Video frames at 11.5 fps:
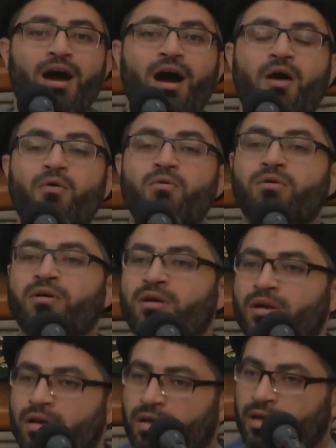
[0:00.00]
أو
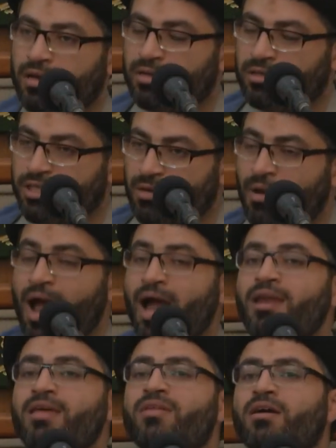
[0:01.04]
الجماعة
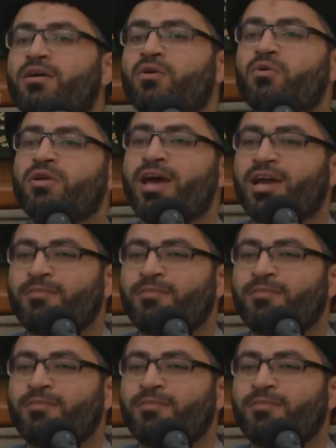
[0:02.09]
اللي يذكرونك